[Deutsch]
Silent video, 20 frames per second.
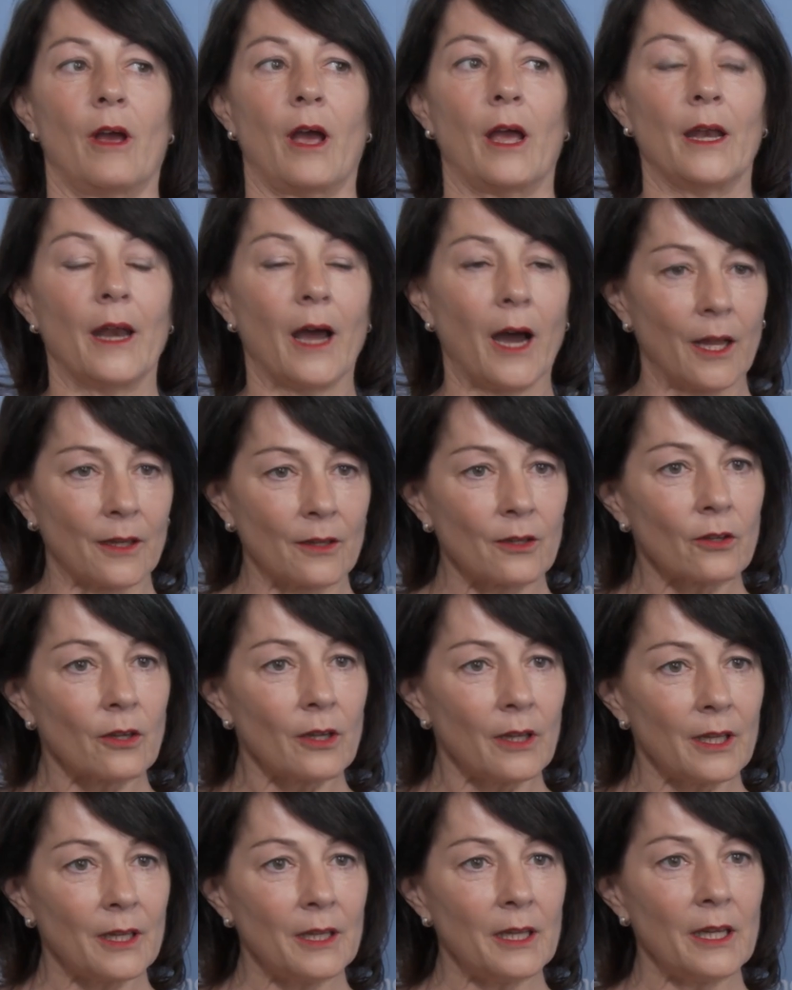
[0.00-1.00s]
Eine
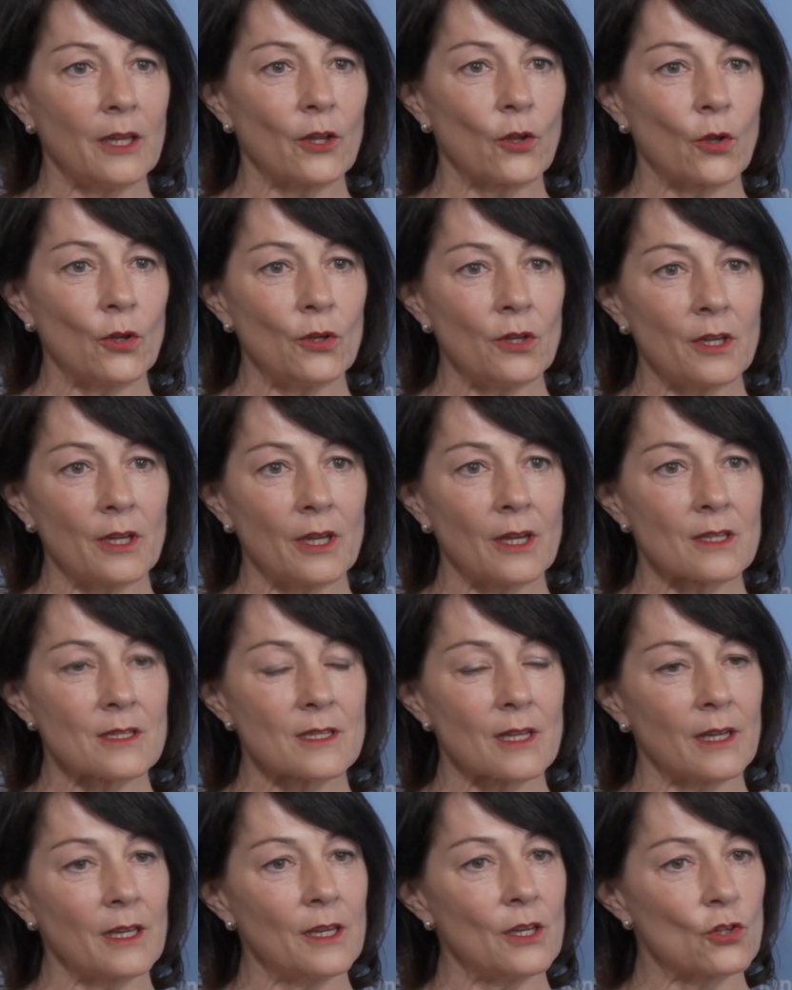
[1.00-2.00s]
andere Idee könnte ja
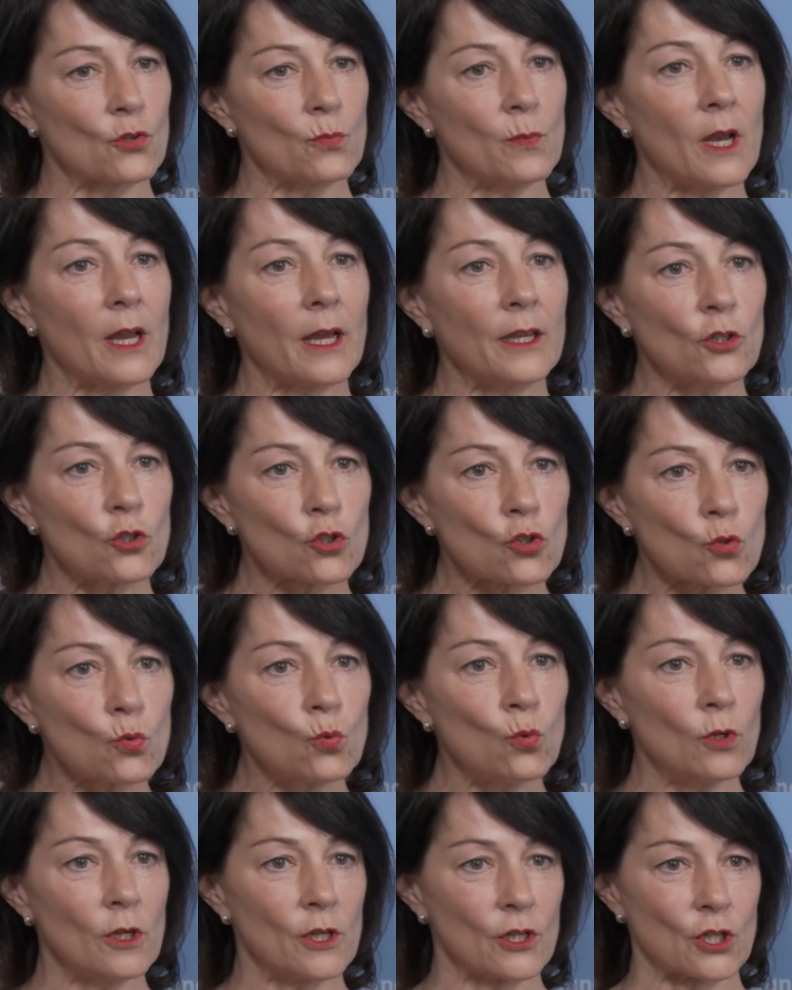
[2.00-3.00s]
sein, ich will eine
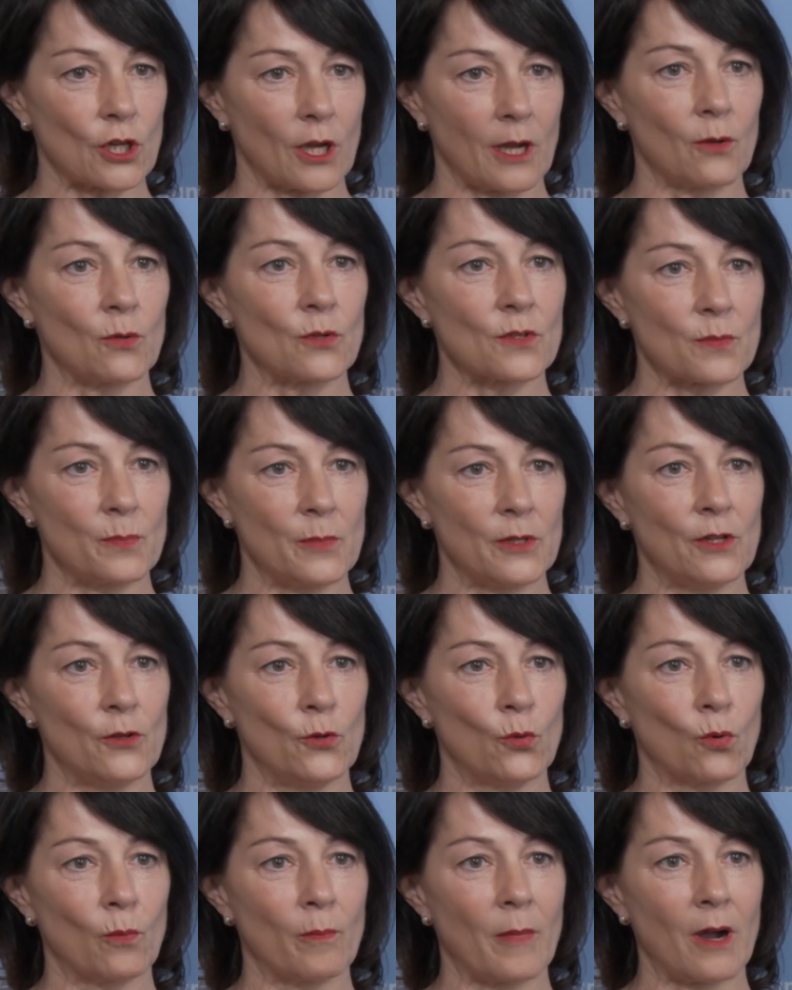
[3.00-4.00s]
schulische
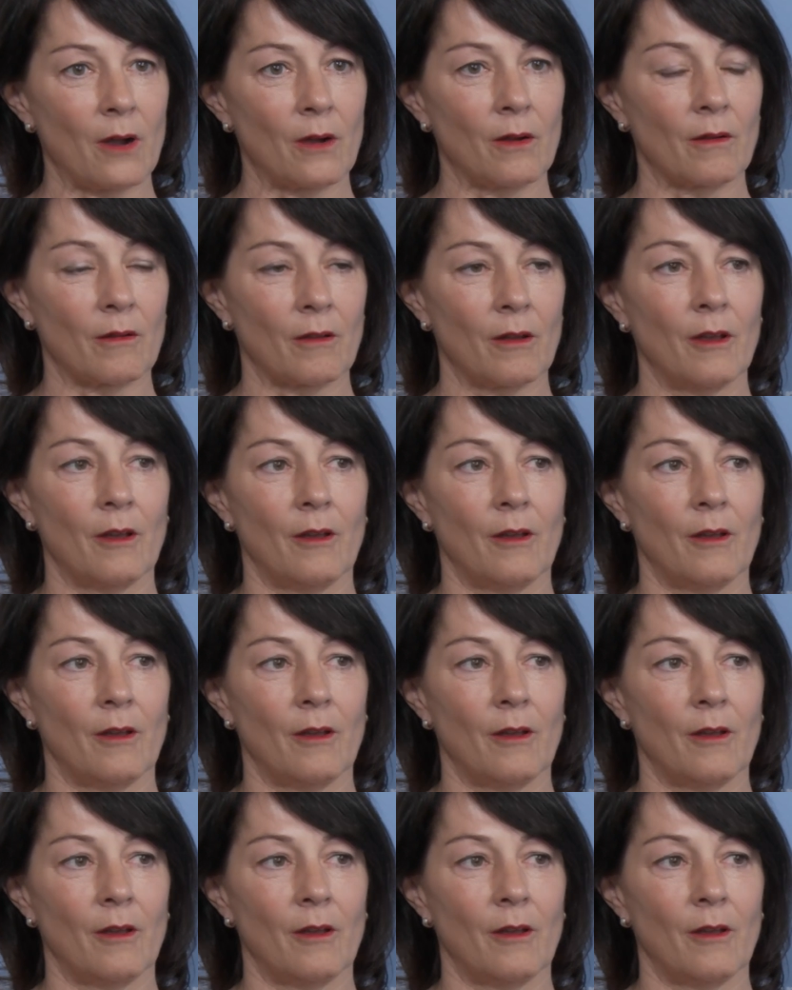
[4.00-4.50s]
Ausbildung machen.